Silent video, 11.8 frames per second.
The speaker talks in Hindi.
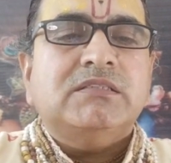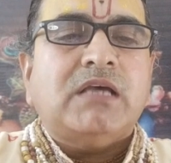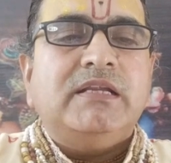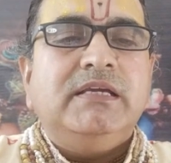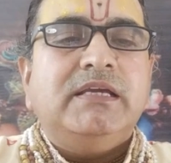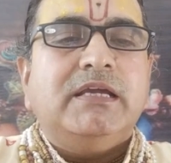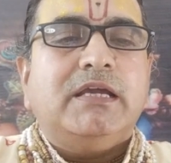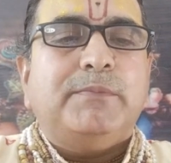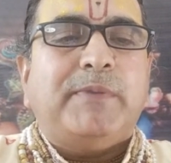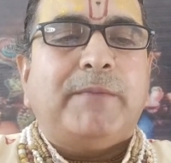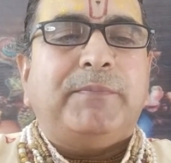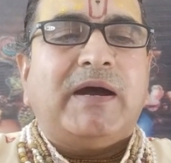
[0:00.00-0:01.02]
शनि की
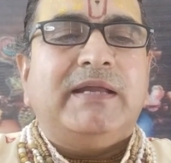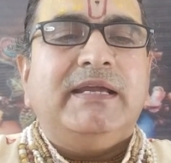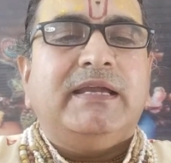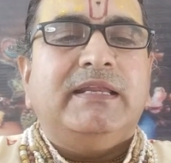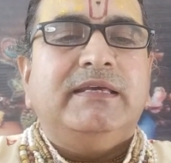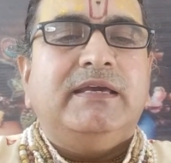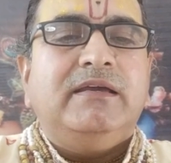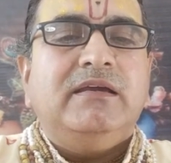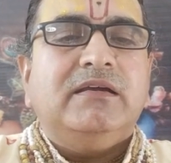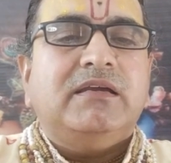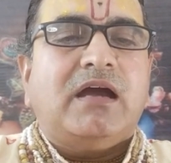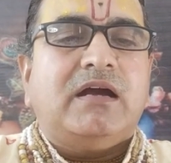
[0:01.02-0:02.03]
कृपा पाने के लिए
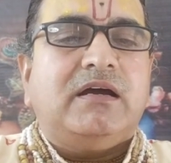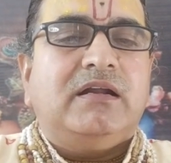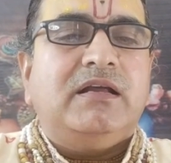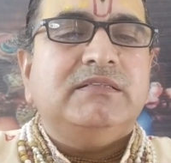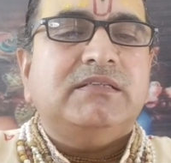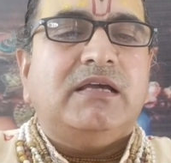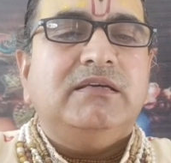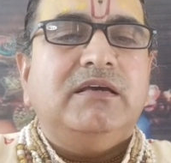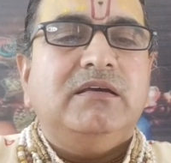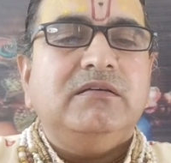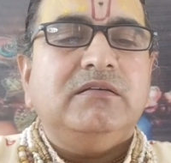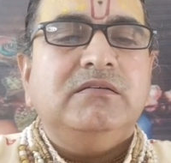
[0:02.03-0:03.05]
क्या करना
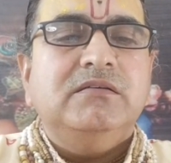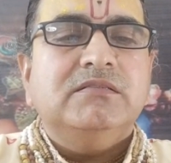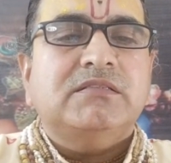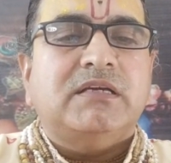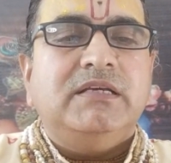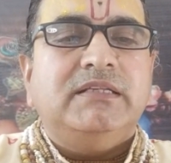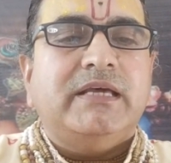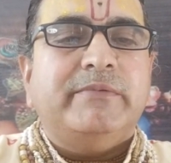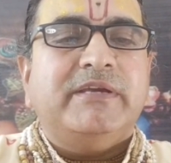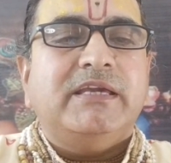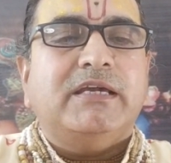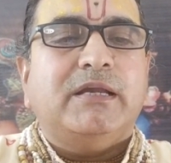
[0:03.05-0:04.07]
चाहिए शनिदेव
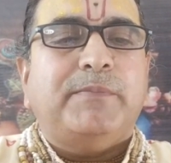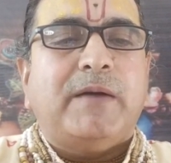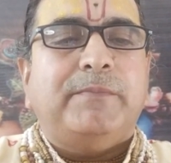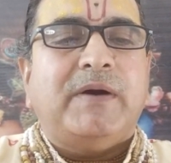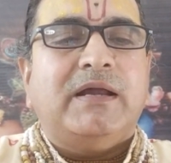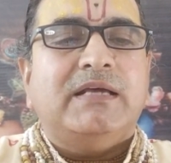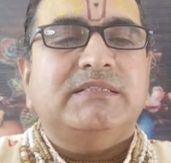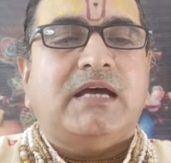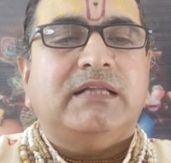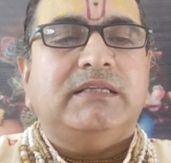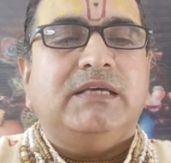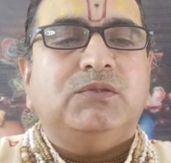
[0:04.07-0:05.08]
की कृपा पाना
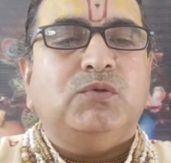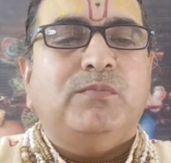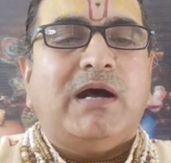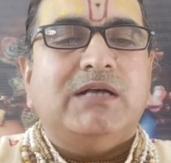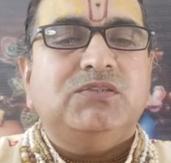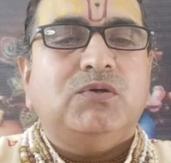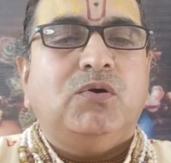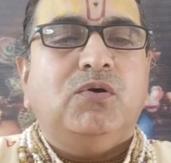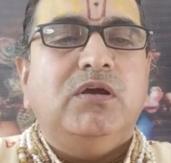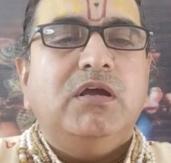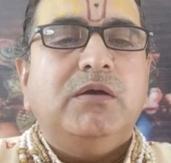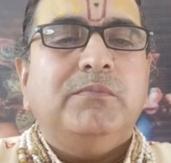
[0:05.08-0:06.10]
चाहते हैं तो मांस
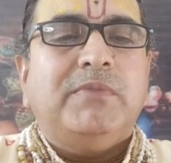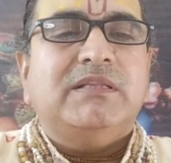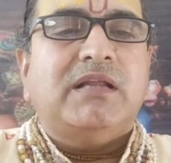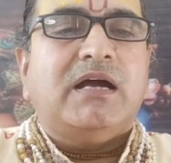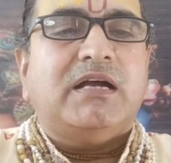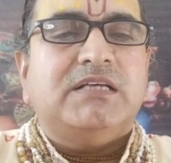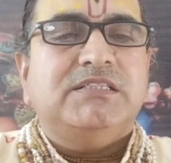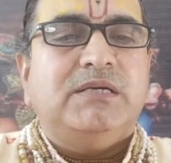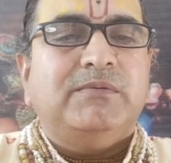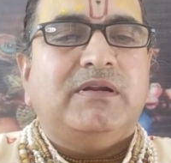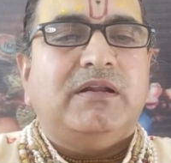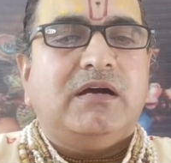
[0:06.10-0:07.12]
और मदरा का
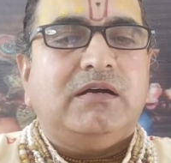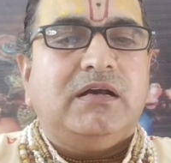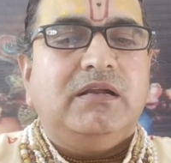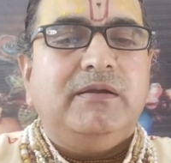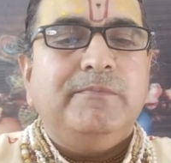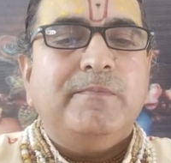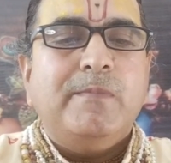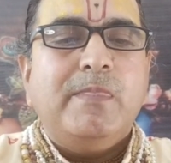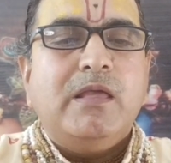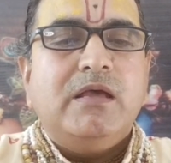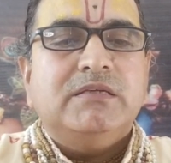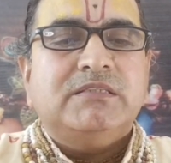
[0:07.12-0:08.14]
सेवन ना करें
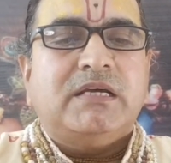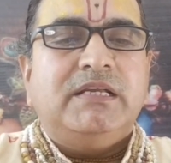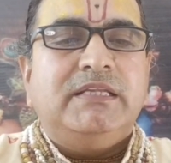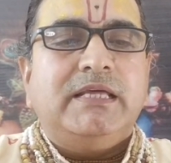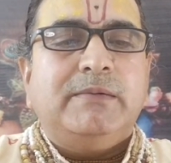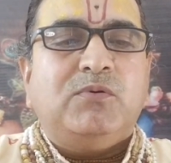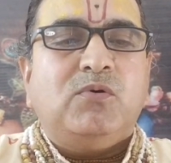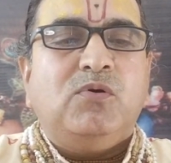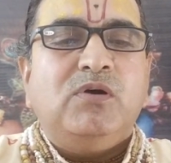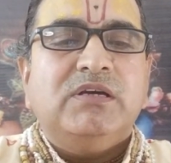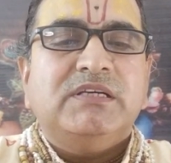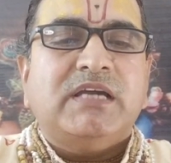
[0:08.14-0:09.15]
शनिदेव
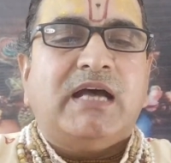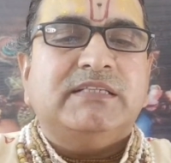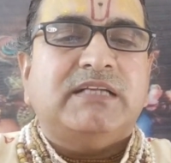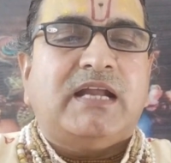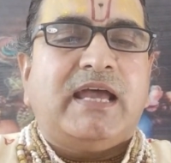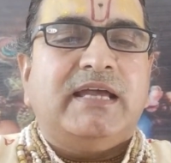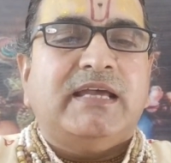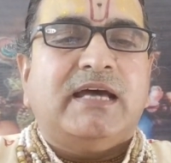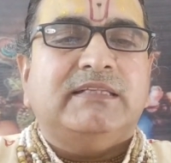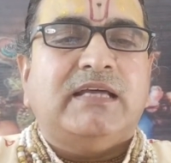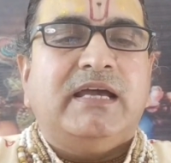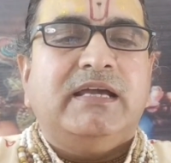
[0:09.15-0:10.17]
को क्या चढ़ाया
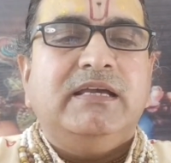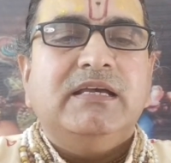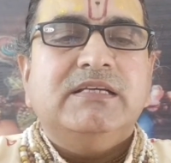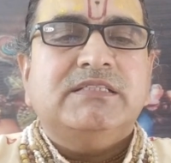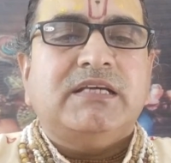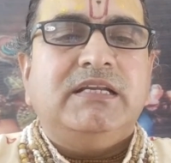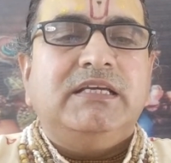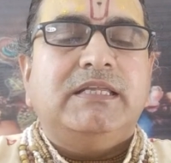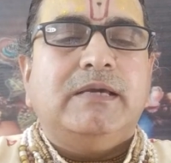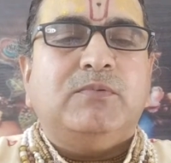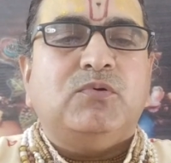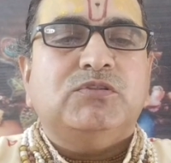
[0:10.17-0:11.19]
जाता है
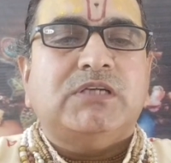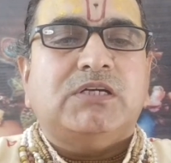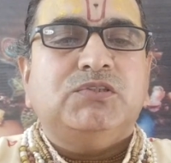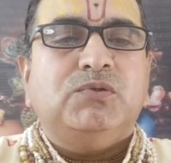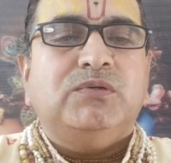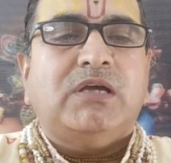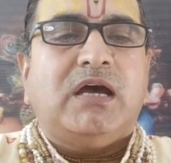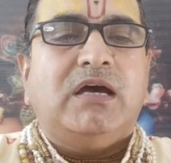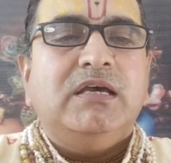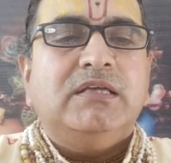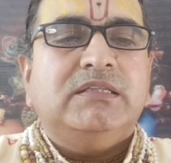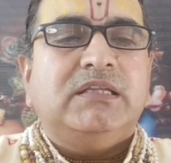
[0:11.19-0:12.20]
शनिदेव को सरसों या
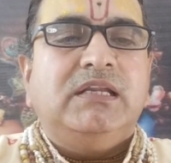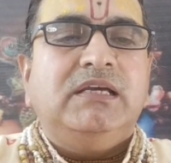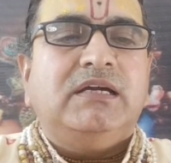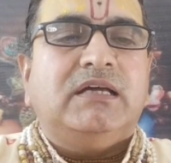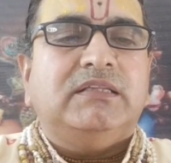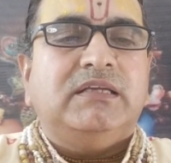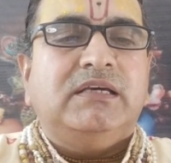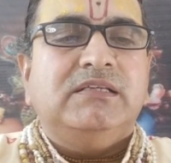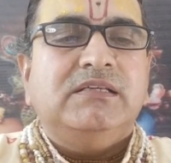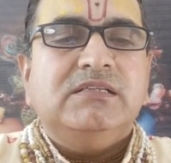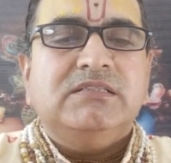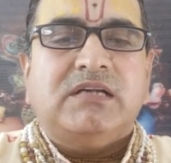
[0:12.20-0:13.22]
तिल्ली का
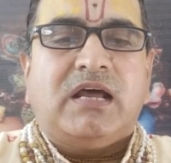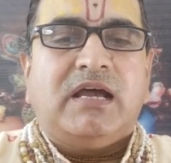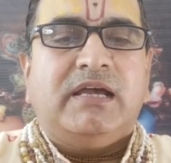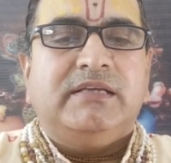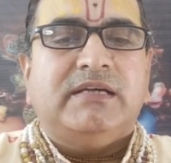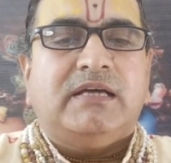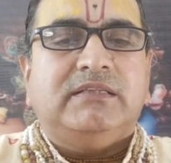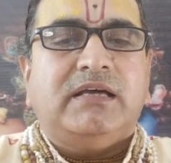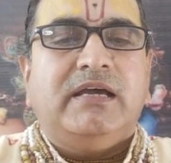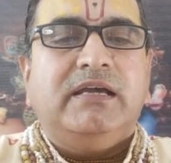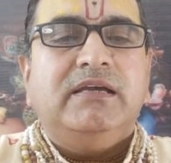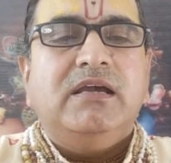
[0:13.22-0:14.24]
तेल चढ़ाया
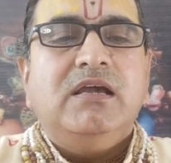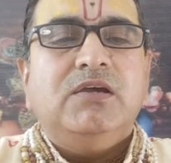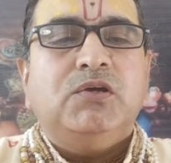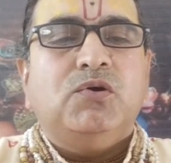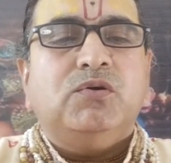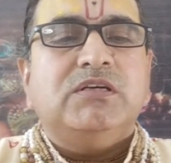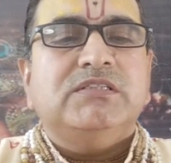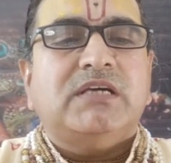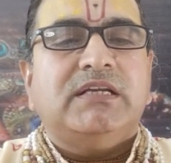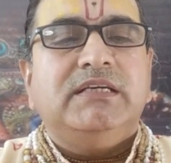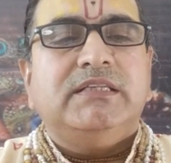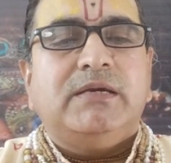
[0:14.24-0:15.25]
जाता है क्योंकि
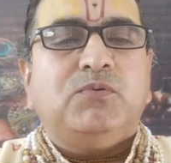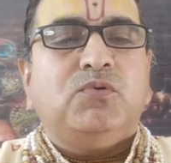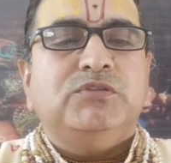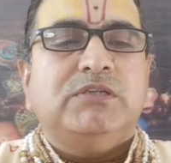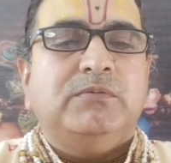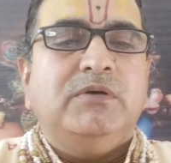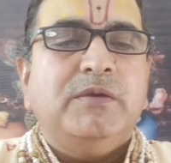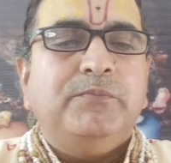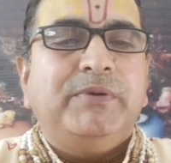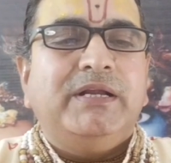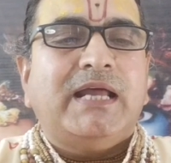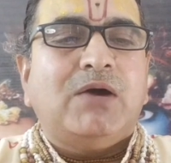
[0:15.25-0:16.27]
शनिदेव को जब
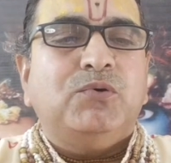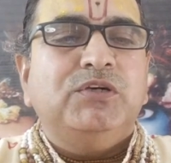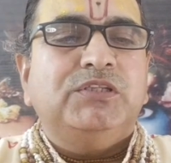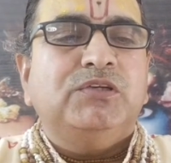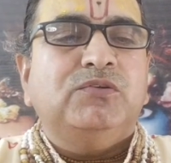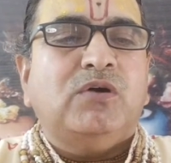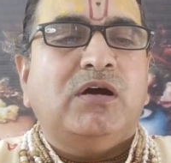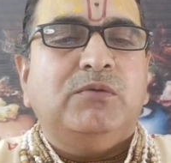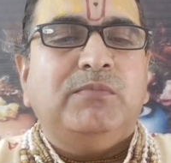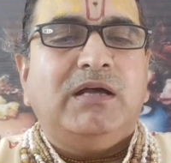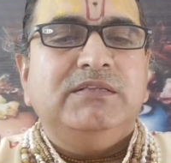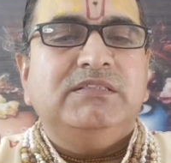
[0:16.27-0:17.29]
पीड़ा हुई थी तो
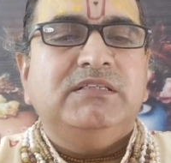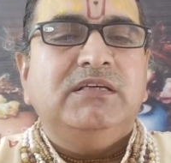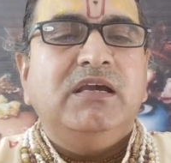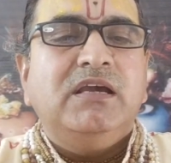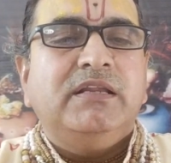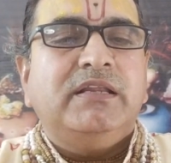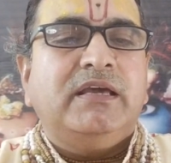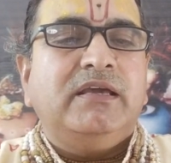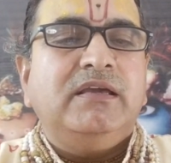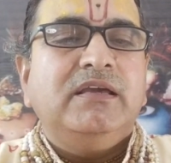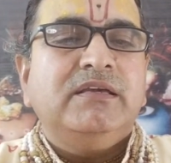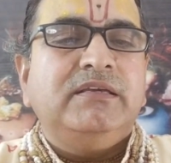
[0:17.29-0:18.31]
हनुमान जी ने
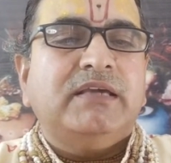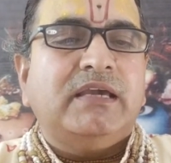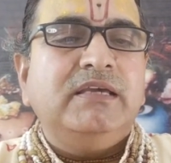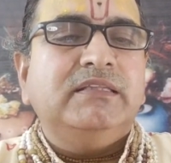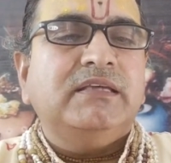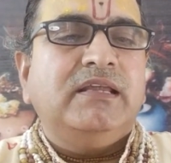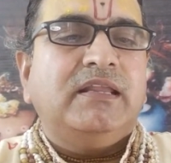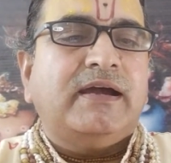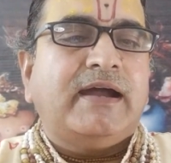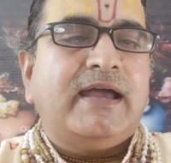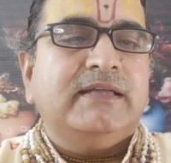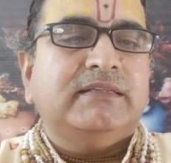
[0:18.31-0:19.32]
यही तेल
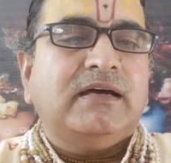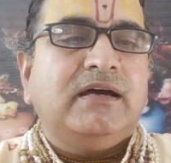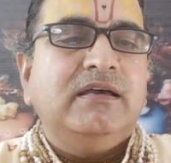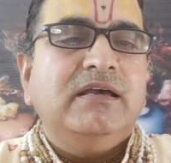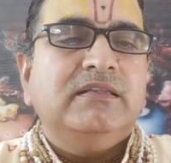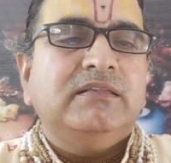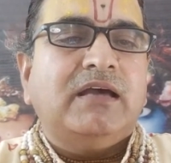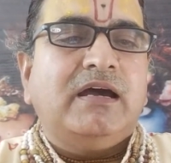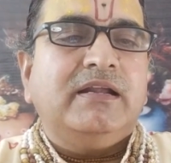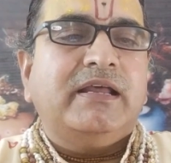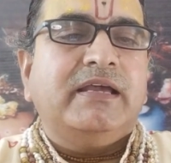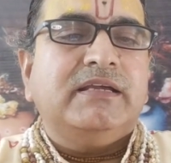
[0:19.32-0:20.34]
लगाया था
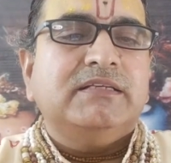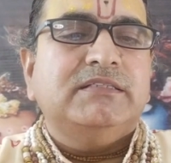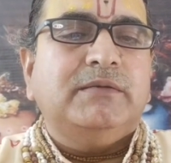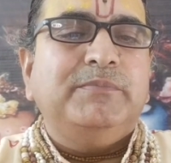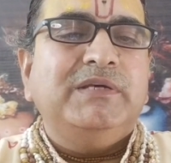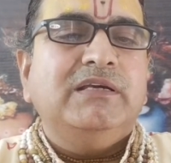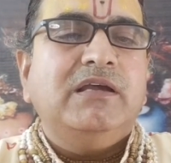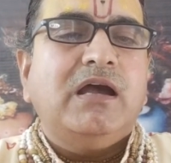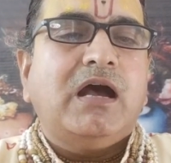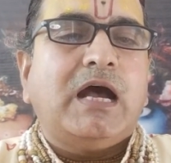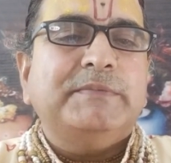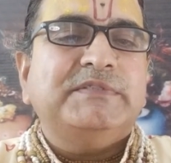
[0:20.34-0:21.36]
ध्यान रहे कि जब भी
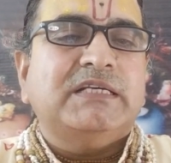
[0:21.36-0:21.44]
आप